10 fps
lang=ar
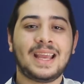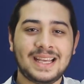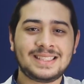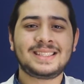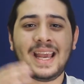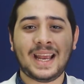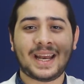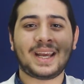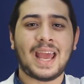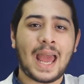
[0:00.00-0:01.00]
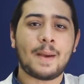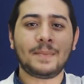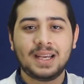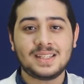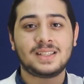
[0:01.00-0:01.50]
is eating
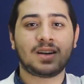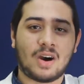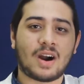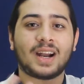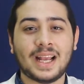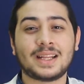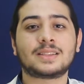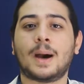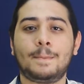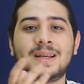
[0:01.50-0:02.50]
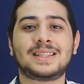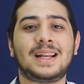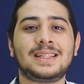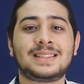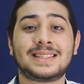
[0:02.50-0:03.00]
am eating are eating طب
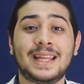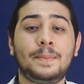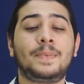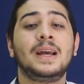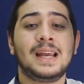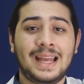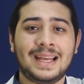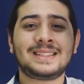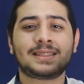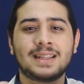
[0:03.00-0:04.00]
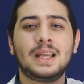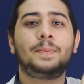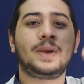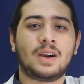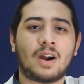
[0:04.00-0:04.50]
مثلا sleep is
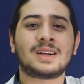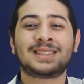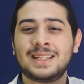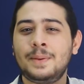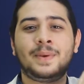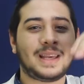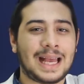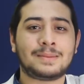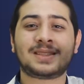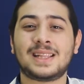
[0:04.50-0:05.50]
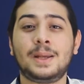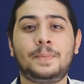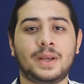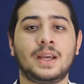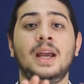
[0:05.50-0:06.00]
sleeping are sleeping am
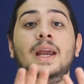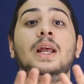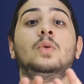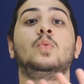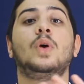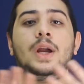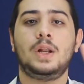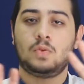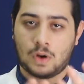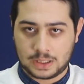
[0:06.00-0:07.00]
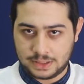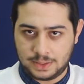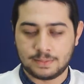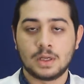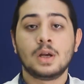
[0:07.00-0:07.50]
sleeping حلو حلو
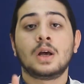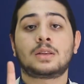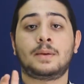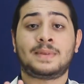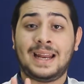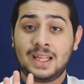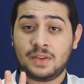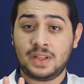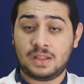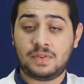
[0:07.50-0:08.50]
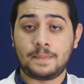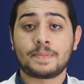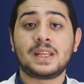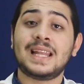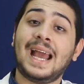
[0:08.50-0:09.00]
عظيم طيب تعالى نتفق اتفاق
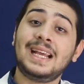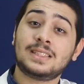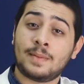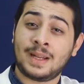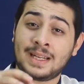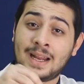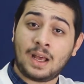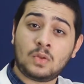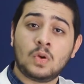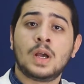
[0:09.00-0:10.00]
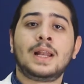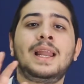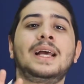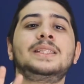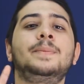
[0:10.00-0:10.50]
ان اي زمان احنا هناخده
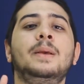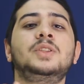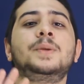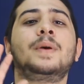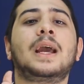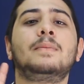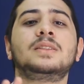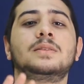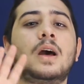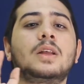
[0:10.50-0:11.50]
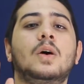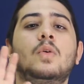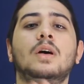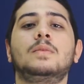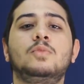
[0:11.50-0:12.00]
لازم يمشي بخمس
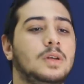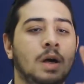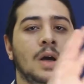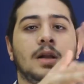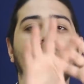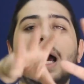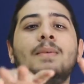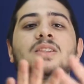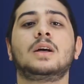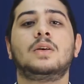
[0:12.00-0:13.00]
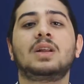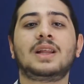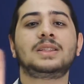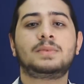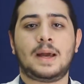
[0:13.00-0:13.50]
خطوات م... خمس خطوات
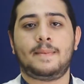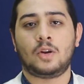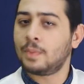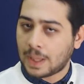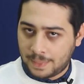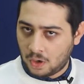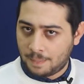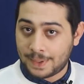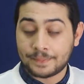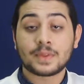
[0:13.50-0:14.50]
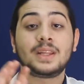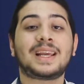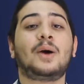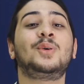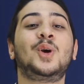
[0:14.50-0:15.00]
لازم تعملهم طب ايه هم
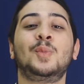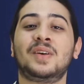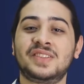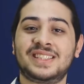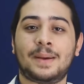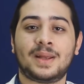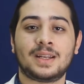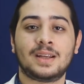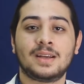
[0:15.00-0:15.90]
نكون جمله في الزمن